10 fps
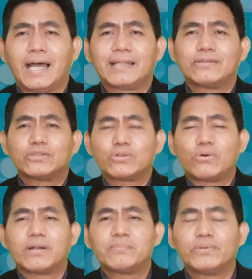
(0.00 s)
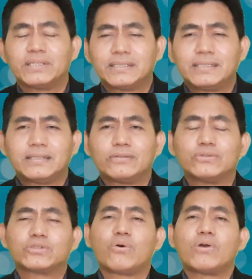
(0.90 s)
atau seorang
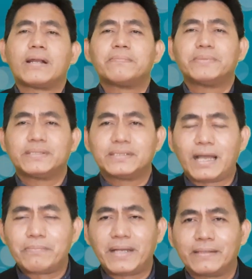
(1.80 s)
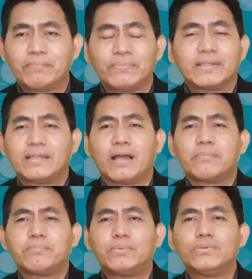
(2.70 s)
politikus, seorang pejabat,
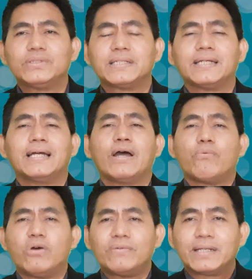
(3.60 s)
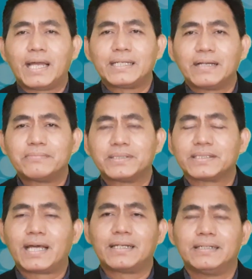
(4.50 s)
yang punya wewenang yang
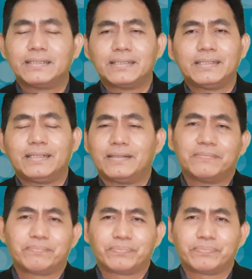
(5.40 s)
besar di negeri ini.